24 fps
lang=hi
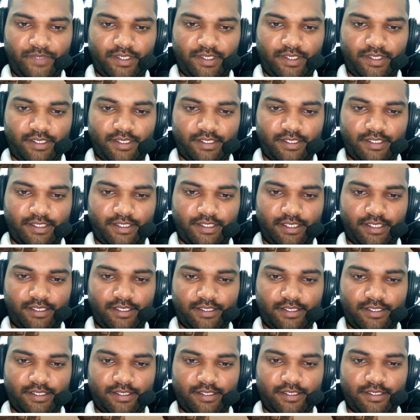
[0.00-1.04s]
एक से एक
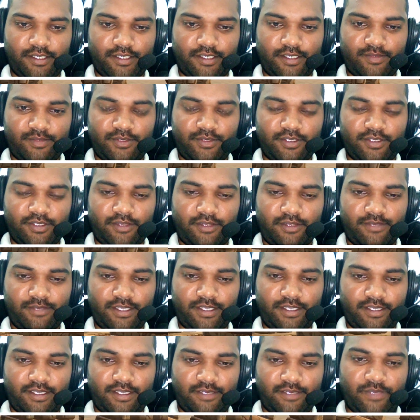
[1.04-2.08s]
खतरनाक मोड़ आल बा
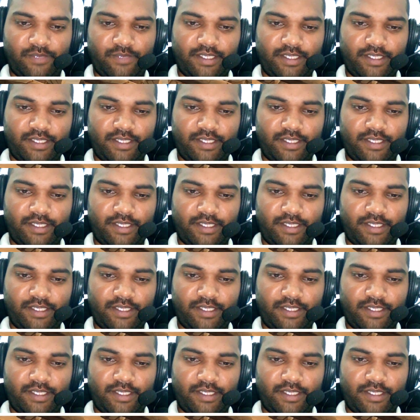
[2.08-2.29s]
गिरे के बाद